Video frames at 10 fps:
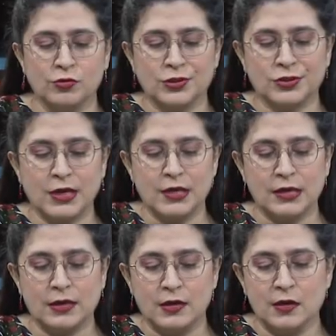रोस्ट के
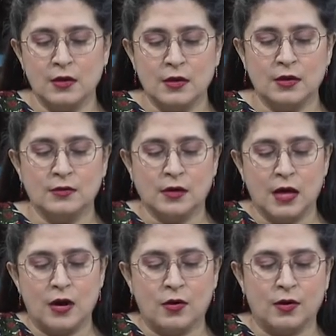लिए
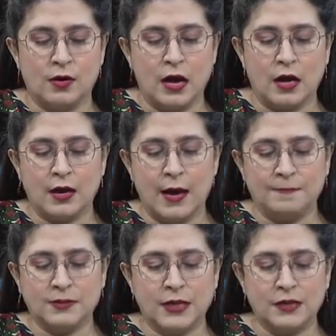आ, अगर
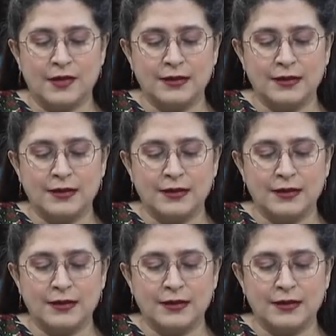आप स्किन